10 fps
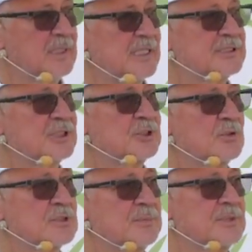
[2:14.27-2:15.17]

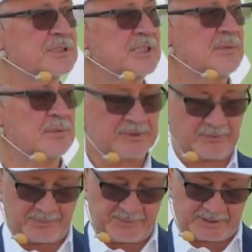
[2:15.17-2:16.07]
оснащенными самым
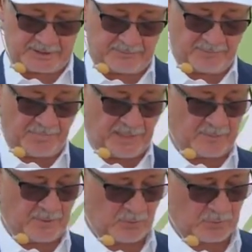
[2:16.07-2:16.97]
современным
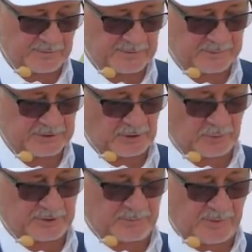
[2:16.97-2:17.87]
оборудованием и
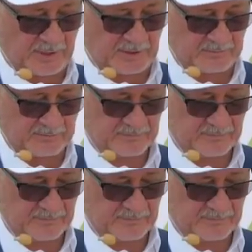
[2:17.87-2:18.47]
станочным парком.